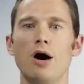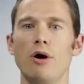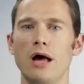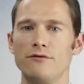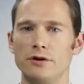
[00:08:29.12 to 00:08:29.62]
Tuy
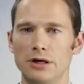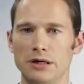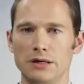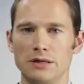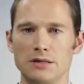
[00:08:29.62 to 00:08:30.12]
nhiên, trong
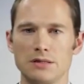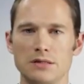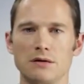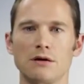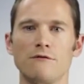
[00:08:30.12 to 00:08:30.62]
thành phần
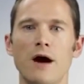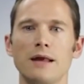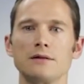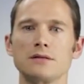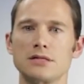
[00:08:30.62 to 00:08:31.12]
sản phẩm
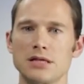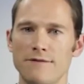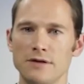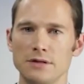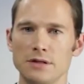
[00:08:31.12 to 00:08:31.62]
SynCro
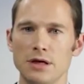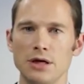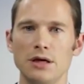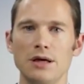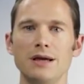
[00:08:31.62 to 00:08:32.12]
Synchrovitan 7,